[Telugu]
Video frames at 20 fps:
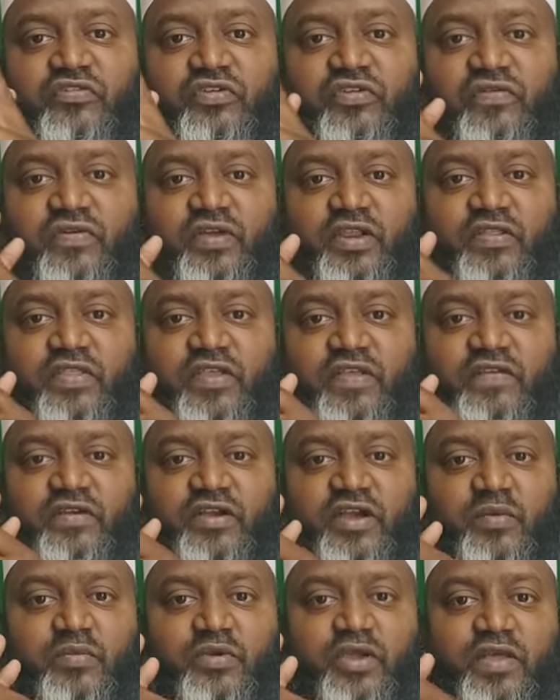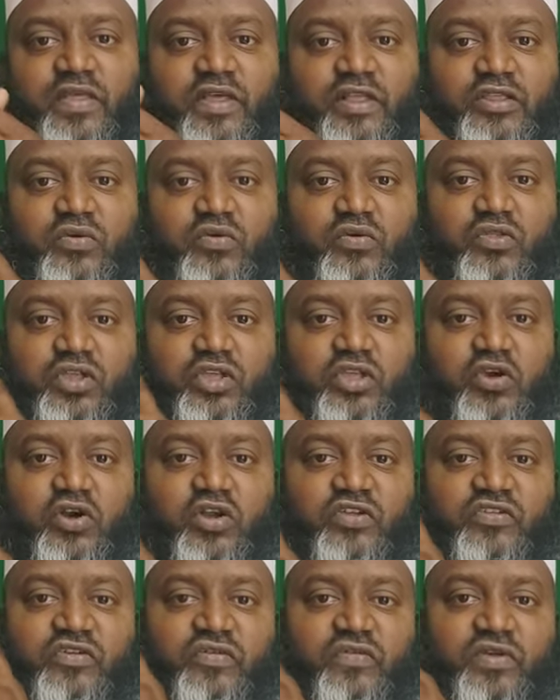చివరి దశకం ఏదైతే ఉందో ఈ
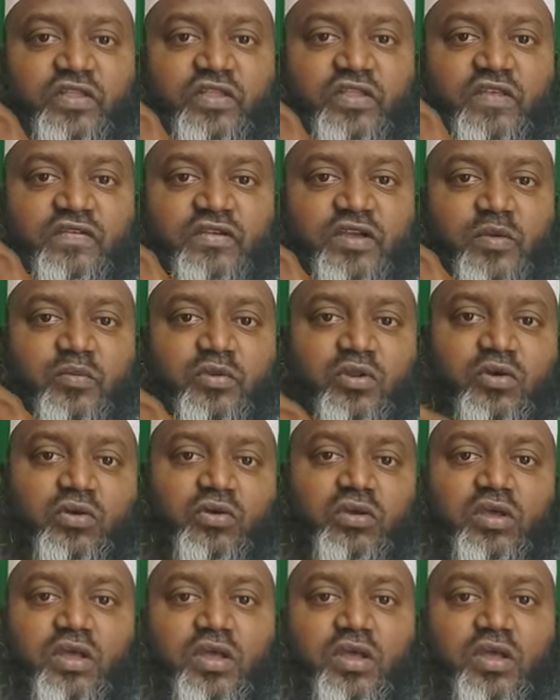యొక్క చివరి దశకంలో